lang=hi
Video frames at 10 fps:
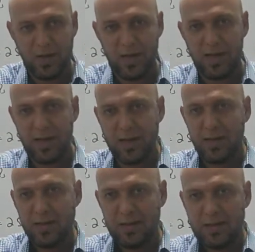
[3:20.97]
के
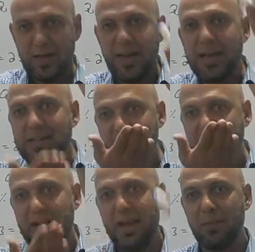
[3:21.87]
अगर एक साथ
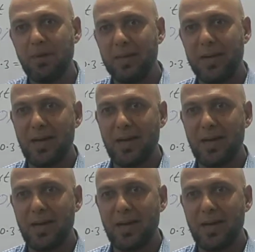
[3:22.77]
रहें आपके पास